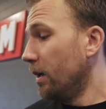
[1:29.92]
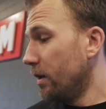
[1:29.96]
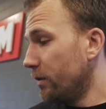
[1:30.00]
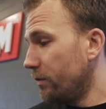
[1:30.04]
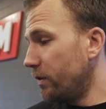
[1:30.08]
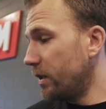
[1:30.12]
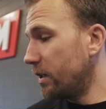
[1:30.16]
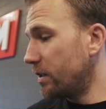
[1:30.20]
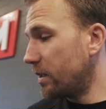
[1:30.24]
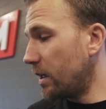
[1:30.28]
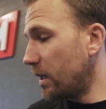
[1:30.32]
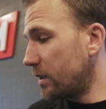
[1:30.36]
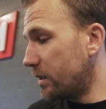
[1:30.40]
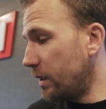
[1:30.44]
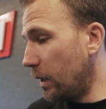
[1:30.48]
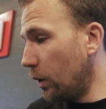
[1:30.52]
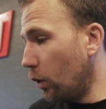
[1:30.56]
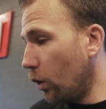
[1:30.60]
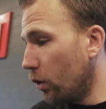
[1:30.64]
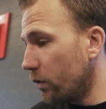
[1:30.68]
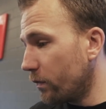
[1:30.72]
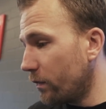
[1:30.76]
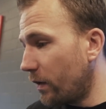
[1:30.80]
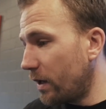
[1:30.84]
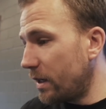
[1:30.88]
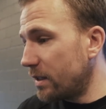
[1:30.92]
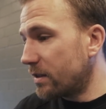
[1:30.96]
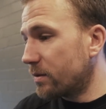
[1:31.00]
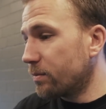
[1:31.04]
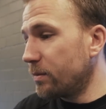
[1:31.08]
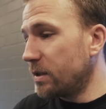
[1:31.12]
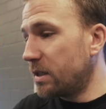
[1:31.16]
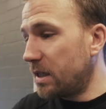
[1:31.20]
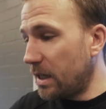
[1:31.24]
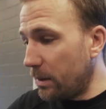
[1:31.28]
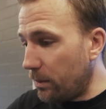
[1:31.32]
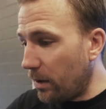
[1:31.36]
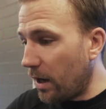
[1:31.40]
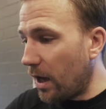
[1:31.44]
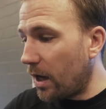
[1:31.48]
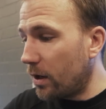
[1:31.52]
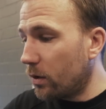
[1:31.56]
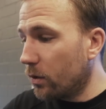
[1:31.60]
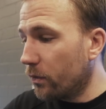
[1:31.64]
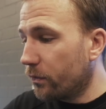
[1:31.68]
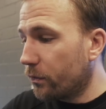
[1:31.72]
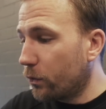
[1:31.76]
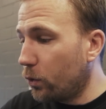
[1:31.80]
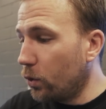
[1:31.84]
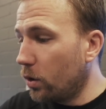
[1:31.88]
Wie gesagt, die loggen wir jetzt mit dem
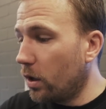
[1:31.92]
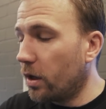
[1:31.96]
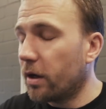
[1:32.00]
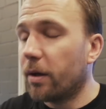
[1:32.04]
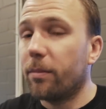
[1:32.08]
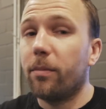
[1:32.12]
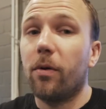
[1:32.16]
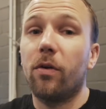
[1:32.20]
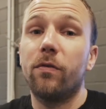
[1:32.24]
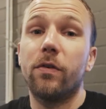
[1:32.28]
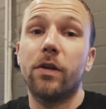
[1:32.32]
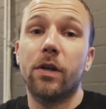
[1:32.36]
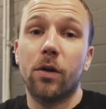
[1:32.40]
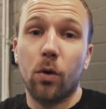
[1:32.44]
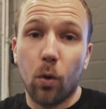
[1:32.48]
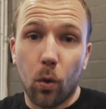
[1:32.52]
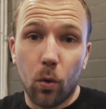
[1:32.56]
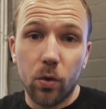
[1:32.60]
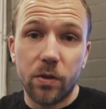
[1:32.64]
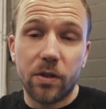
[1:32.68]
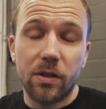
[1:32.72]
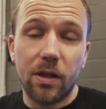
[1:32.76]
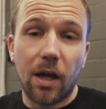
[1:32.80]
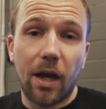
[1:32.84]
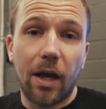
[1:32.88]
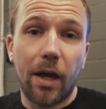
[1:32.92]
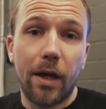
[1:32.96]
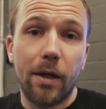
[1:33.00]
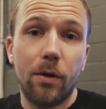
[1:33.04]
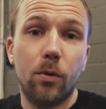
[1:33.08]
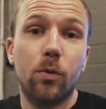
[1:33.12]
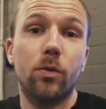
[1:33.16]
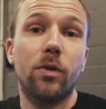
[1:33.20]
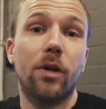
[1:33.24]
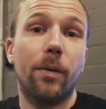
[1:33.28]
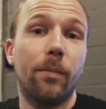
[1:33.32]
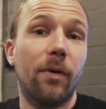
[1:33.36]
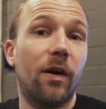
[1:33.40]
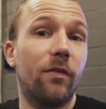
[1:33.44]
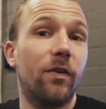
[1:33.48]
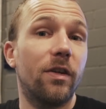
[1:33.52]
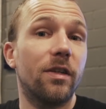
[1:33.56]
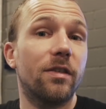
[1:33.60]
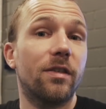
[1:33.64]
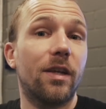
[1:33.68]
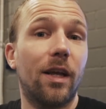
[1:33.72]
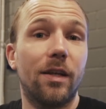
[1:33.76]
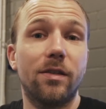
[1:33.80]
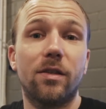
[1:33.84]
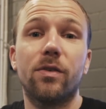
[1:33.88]
Ladeluftkühler, dann bauen wir den großen ein und dann machen wir
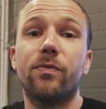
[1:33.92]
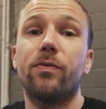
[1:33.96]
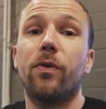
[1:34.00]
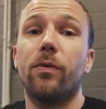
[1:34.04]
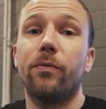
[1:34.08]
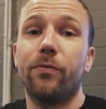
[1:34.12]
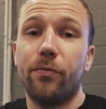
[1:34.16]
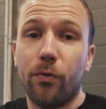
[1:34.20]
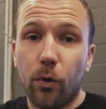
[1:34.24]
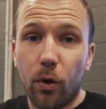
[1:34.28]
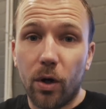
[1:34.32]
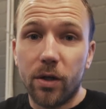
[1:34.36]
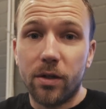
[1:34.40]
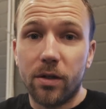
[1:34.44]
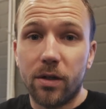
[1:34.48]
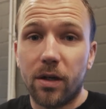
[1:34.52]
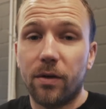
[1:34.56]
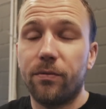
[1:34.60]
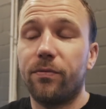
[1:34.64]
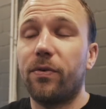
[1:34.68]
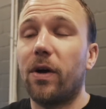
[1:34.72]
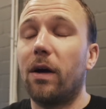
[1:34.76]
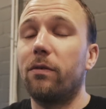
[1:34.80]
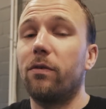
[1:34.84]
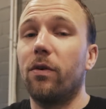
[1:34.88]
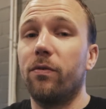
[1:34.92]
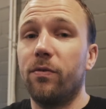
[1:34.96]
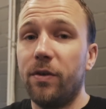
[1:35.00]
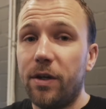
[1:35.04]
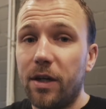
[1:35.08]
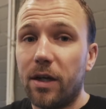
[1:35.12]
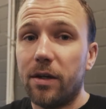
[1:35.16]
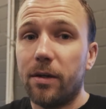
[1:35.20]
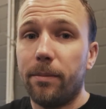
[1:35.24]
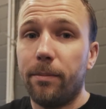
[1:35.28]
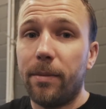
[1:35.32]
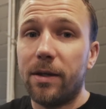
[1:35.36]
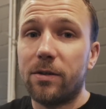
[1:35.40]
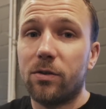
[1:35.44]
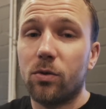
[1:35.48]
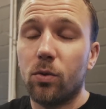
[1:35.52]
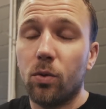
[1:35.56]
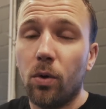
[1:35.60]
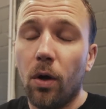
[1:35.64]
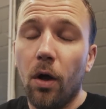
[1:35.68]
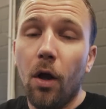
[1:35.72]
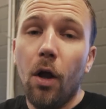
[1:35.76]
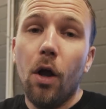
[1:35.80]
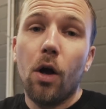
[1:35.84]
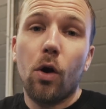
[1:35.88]
das Ganze von vorne, dann fahren wir wieder eine Messung,
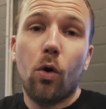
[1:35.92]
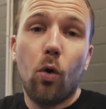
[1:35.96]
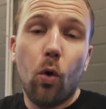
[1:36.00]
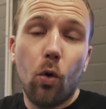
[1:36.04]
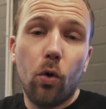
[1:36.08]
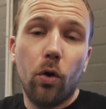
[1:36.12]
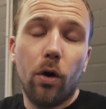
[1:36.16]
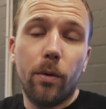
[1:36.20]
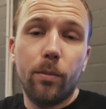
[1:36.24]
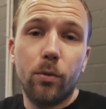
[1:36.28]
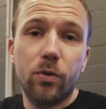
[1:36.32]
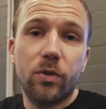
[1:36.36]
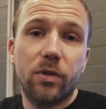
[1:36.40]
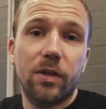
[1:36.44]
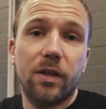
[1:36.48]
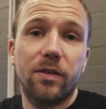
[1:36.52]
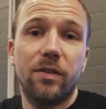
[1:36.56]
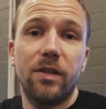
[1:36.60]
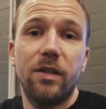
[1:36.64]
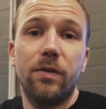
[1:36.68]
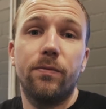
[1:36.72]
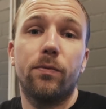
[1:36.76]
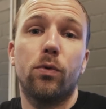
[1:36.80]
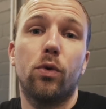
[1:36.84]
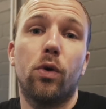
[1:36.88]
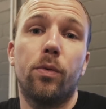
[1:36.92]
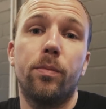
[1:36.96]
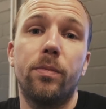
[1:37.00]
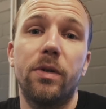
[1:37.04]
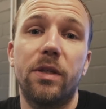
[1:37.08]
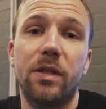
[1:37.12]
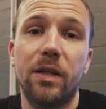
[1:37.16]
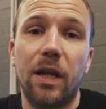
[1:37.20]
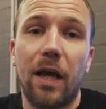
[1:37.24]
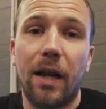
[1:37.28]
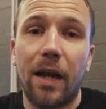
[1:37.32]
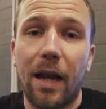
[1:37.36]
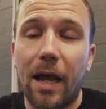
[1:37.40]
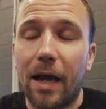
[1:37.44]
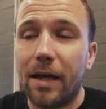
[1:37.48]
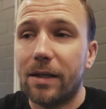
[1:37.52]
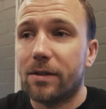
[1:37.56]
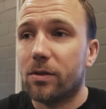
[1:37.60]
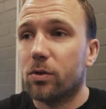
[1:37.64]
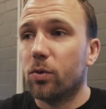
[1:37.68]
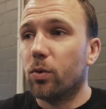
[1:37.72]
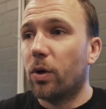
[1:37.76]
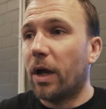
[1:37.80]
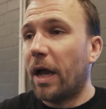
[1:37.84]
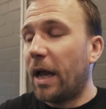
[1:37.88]
gucken, ob uns das irgendwo noch ein bisschen an
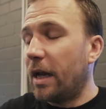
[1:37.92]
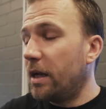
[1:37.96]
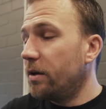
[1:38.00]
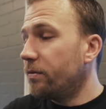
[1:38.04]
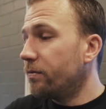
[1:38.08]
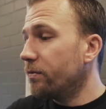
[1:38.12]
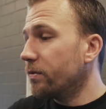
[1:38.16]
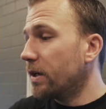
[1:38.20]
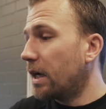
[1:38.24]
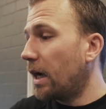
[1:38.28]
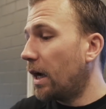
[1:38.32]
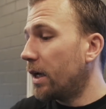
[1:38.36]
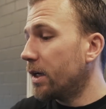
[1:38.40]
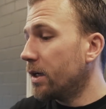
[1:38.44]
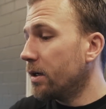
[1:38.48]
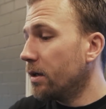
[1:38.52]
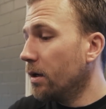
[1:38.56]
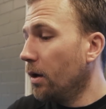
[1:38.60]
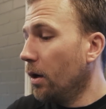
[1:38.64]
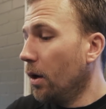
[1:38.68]
Leistung helfen kann